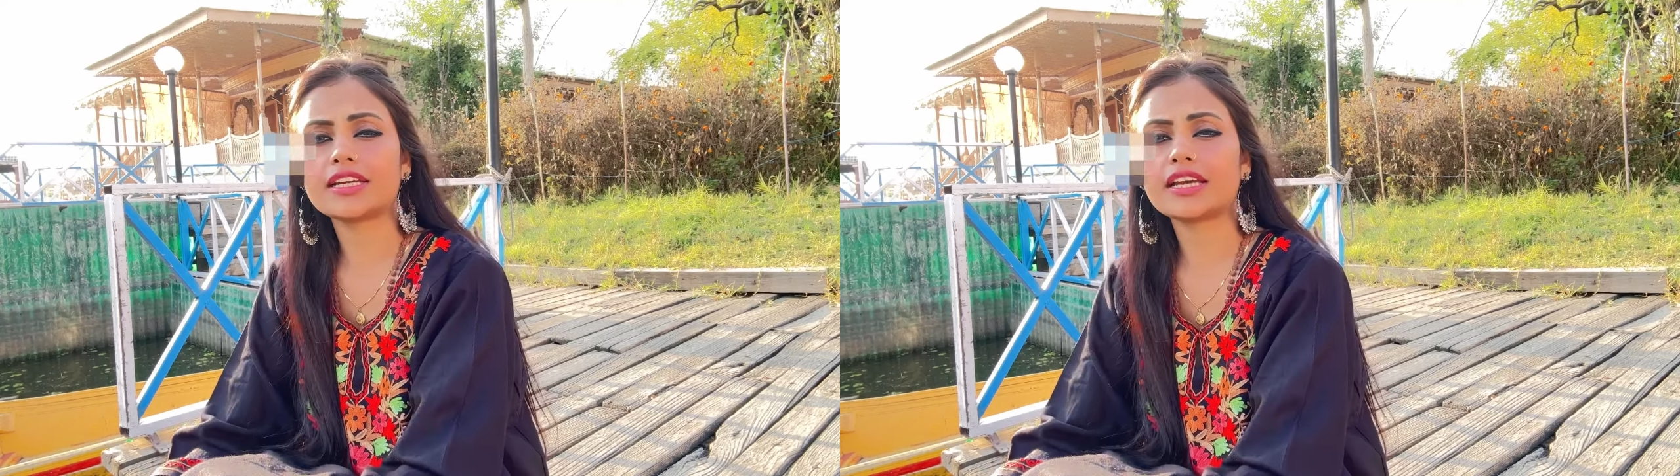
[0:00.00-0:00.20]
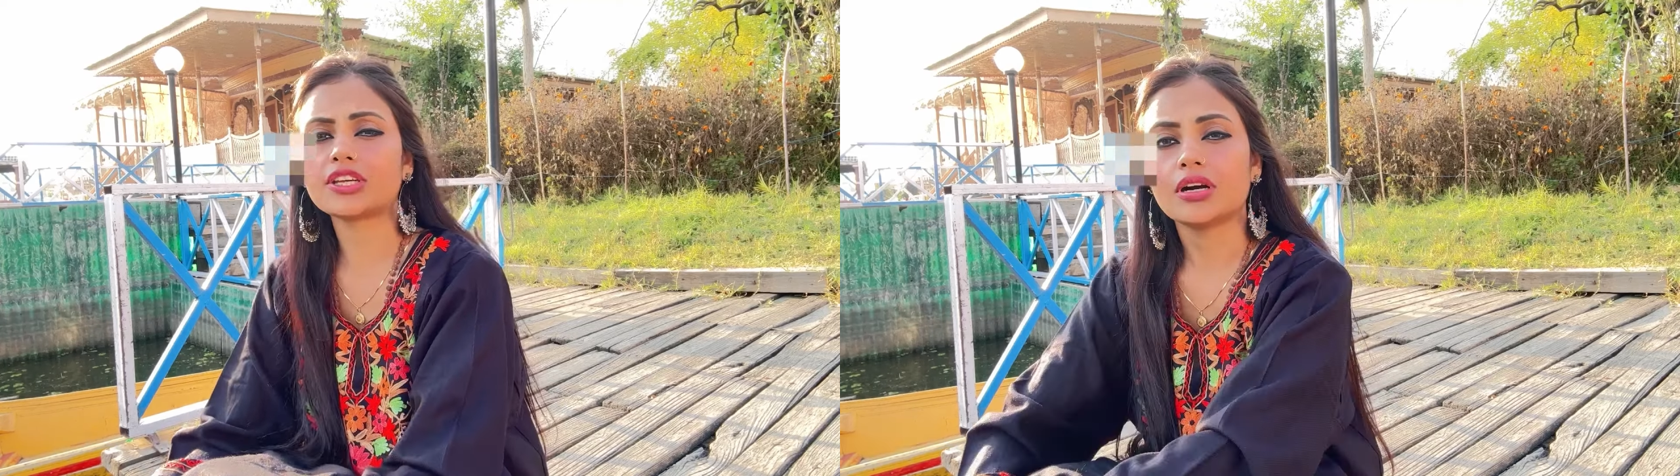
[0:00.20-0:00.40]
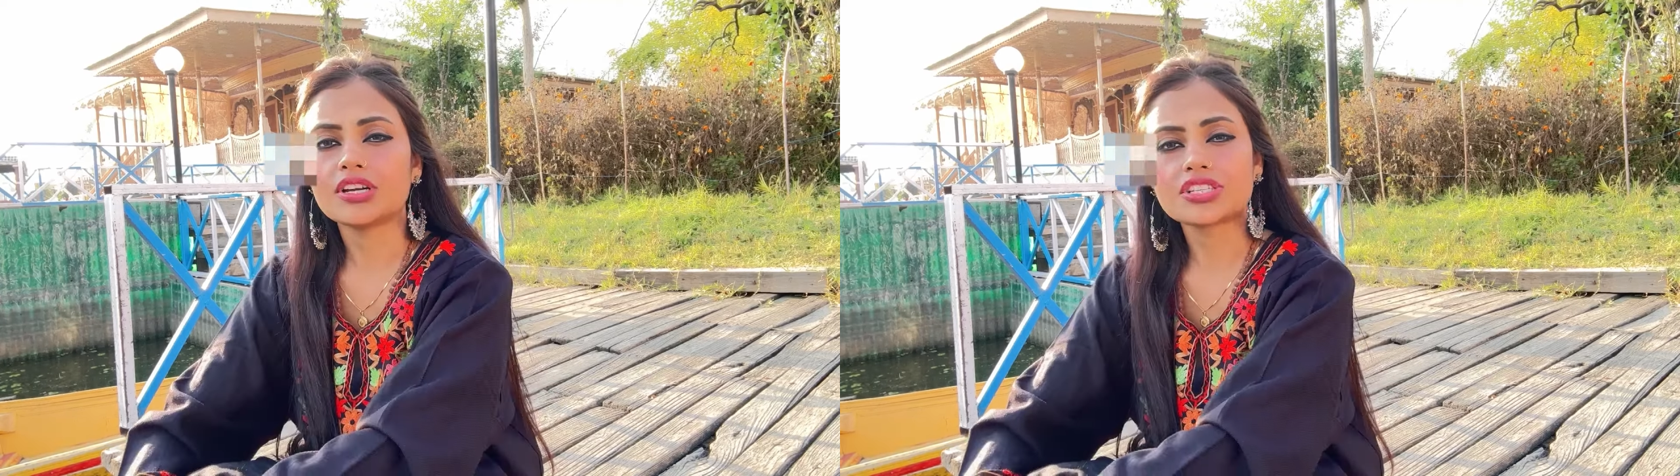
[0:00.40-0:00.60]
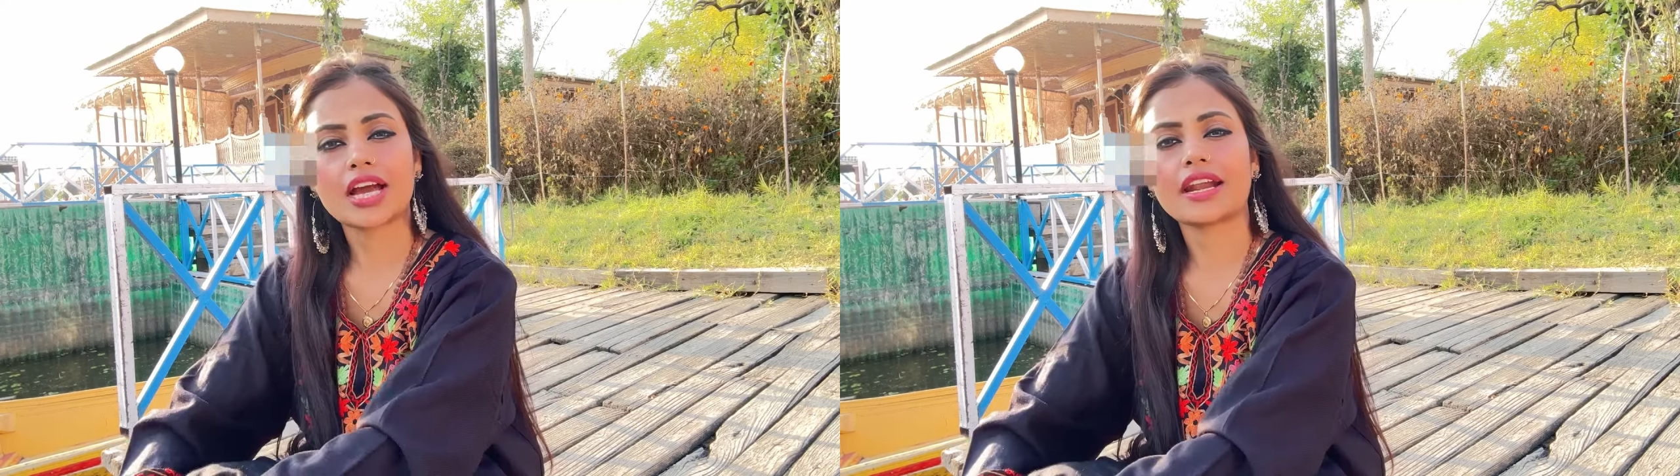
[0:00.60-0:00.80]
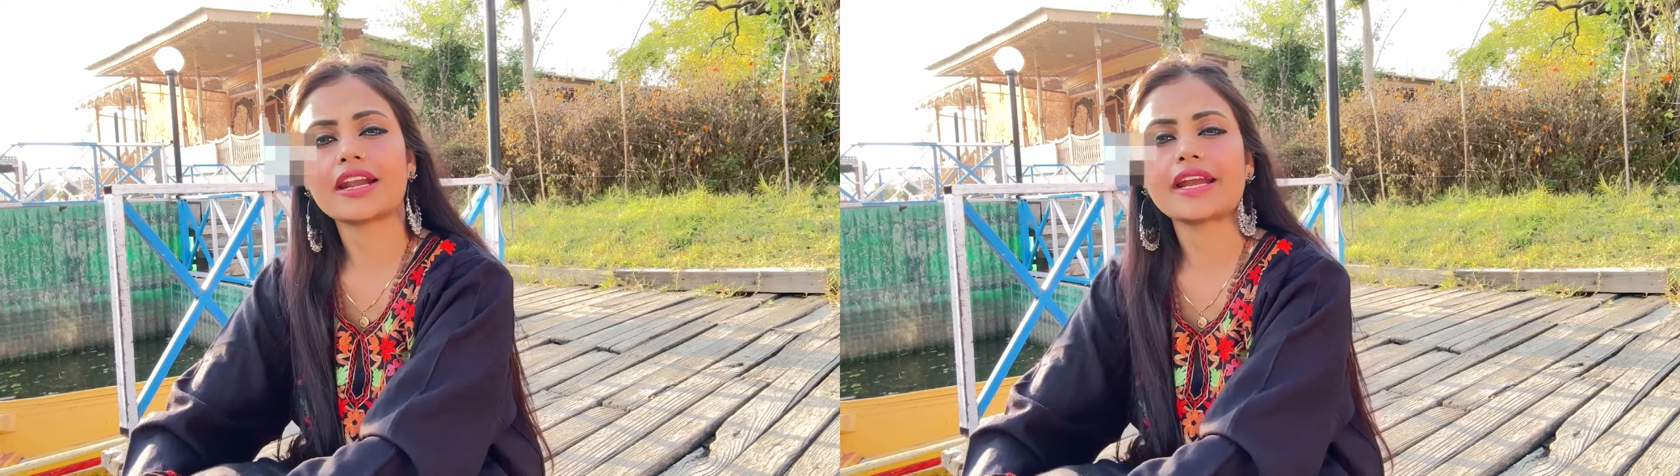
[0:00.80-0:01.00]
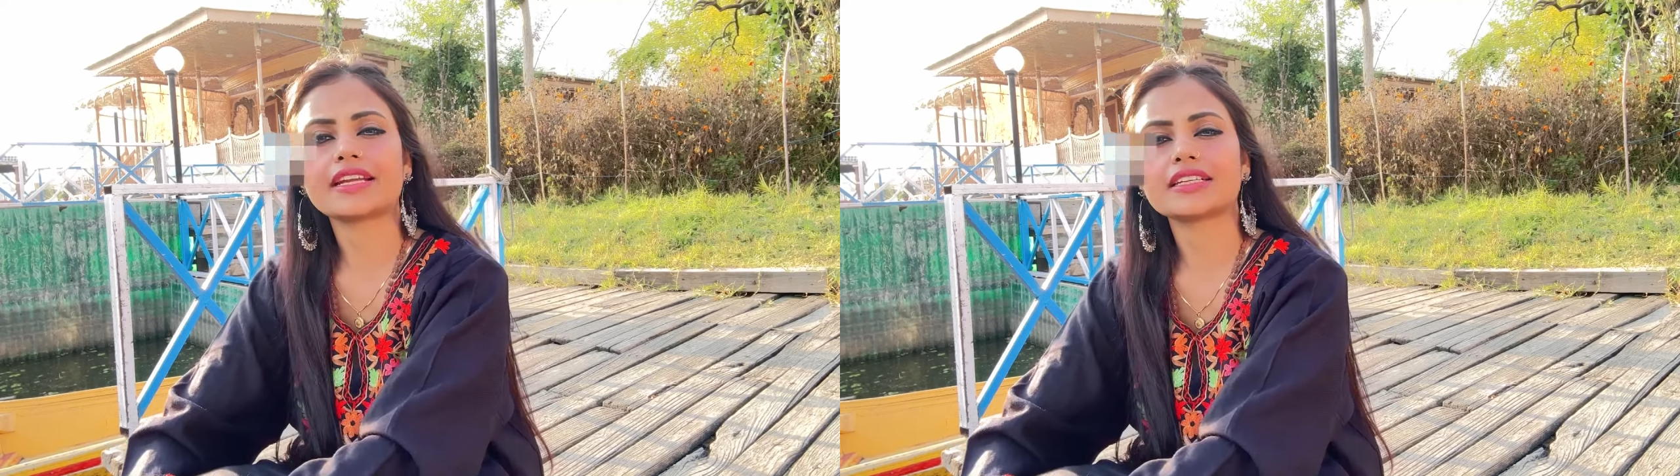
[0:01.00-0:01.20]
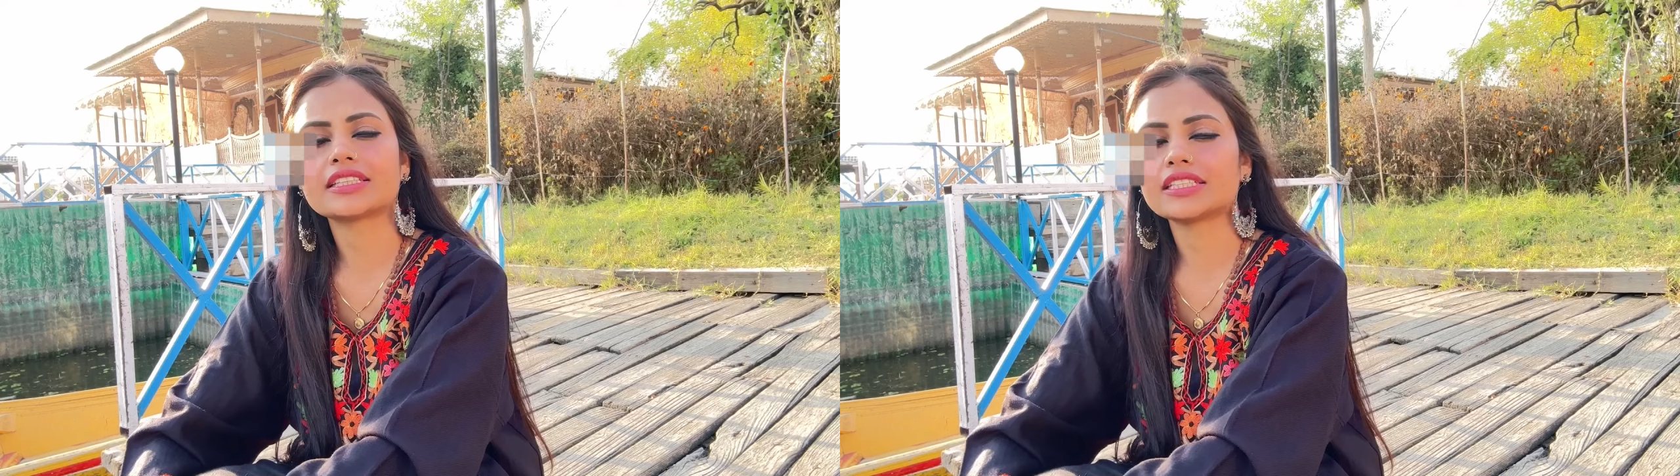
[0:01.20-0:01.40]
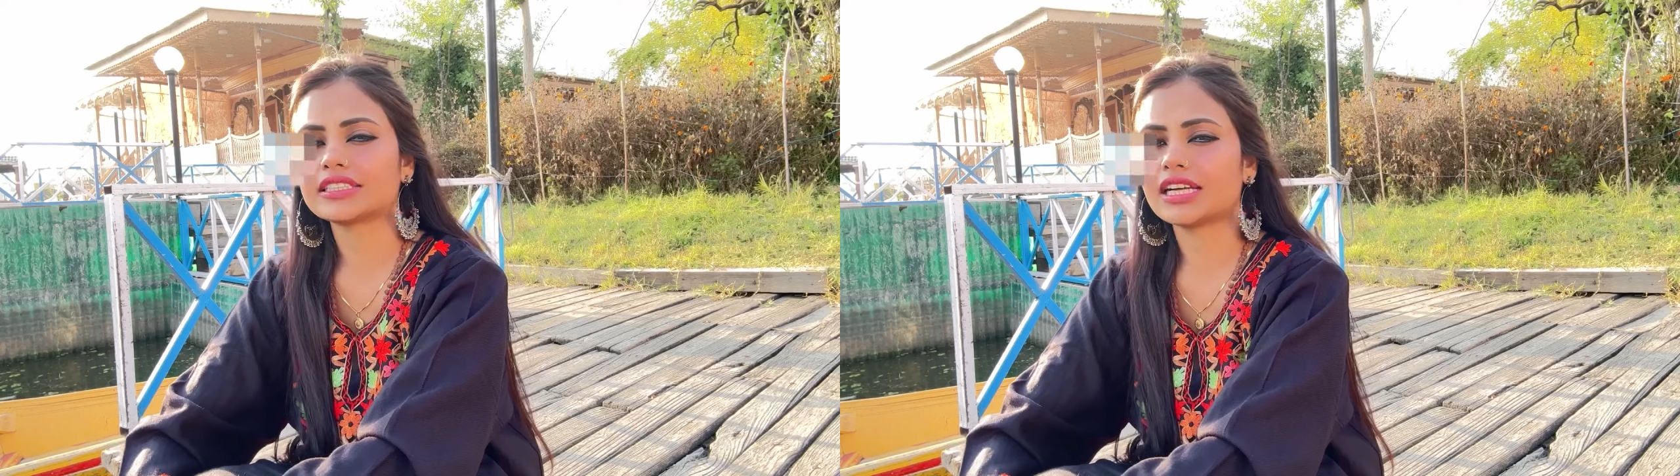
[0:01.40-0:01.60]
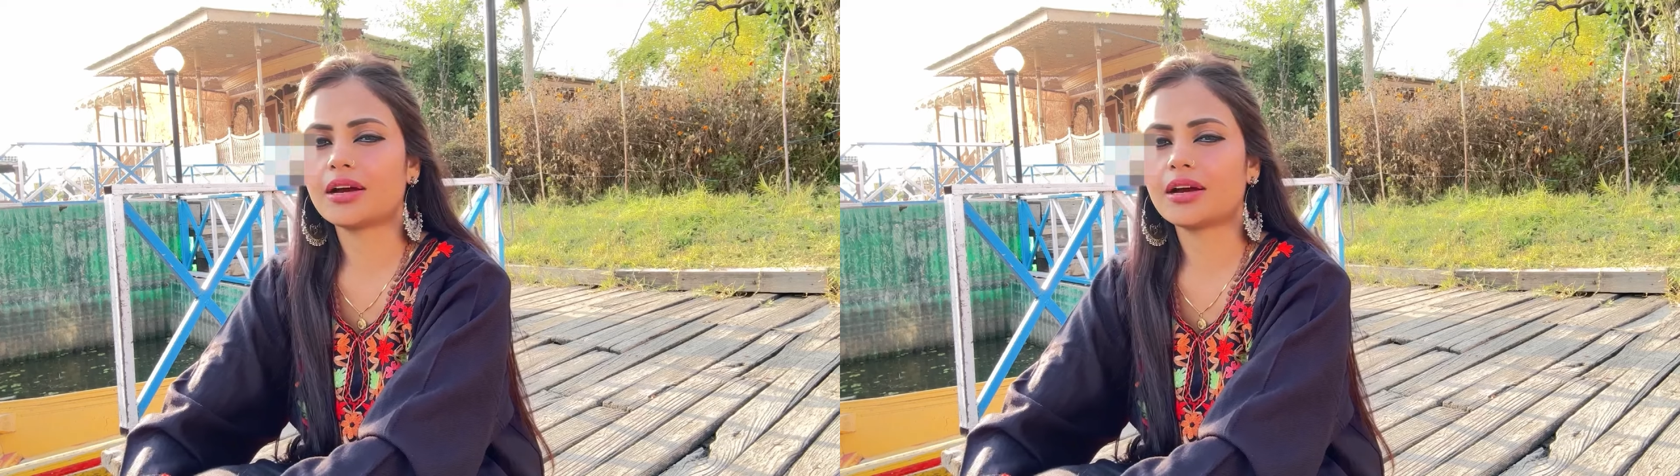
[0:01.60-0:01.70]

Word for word: है शिकारा राइड करते करते